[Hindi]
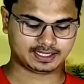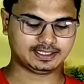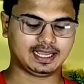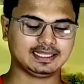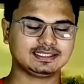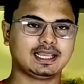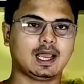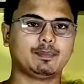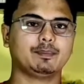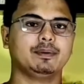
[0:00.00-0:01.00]
एंड यहाँ से
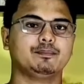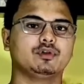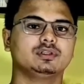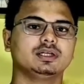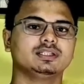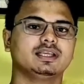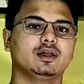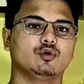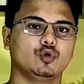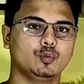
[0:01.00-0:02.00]
आप अपने प्रोडक्ट
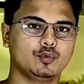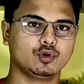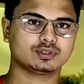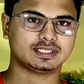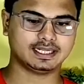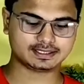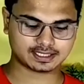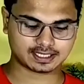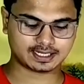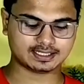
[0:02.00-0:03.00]
के ग्रुप को
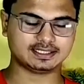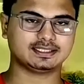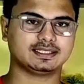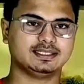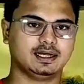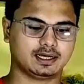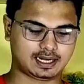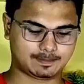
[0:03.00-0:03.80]
सिलेक्ट कर लेंगे जैसे कि